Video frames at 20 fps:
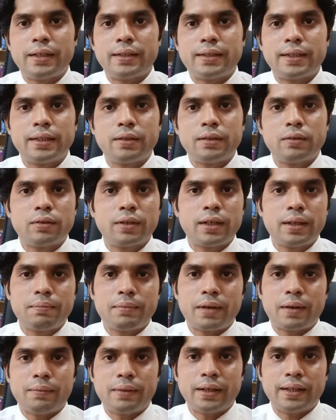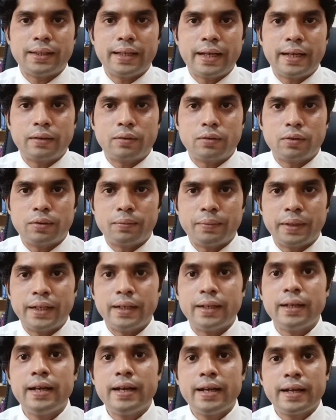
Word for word: মেনটেন করে মামলা দায়ের করবেন